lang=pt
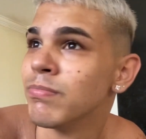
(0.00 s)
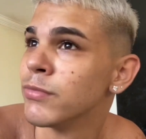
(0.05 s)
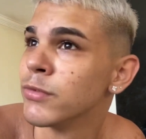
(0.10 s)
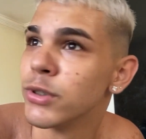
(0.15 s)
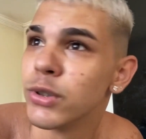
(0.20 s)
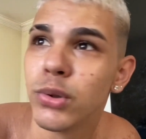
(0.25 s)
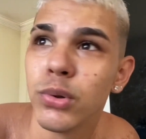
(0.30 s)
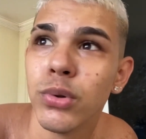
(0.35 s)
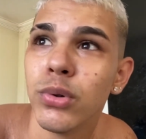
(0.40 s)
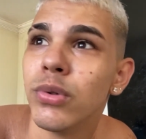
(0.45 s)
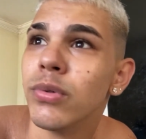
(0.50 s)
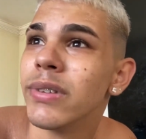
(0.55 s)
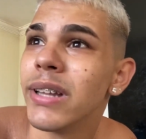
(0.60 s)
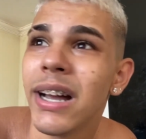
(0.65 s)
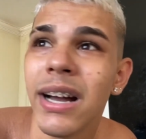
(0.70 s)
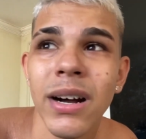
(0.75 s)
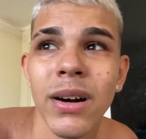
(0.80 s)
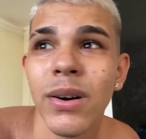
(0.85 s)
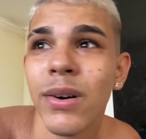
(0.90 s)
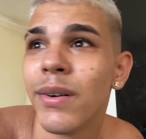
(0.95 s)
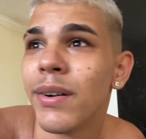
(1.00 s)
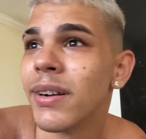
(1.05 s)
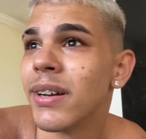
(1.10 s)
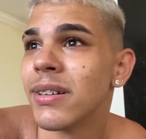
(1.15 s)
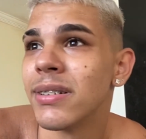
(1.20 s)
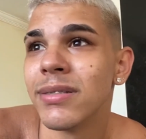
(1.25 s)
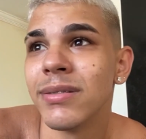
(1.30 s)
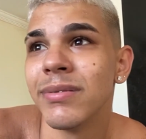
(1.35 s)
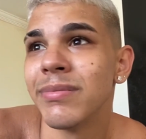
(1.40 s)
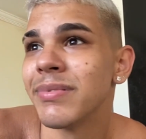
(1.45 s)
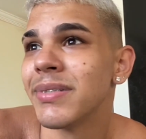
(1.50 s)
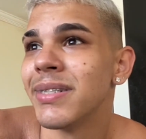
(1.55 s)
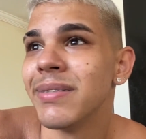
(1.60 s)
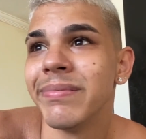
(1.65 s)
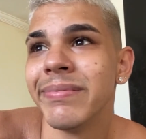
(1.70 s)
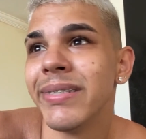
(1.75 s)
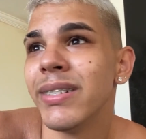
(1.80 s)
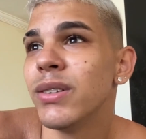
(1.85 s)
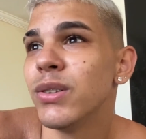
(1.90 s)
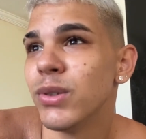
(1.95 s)
Dou, na hora, não,
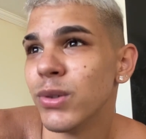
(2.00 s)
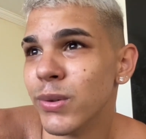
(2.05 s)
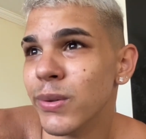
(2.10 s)
não dou.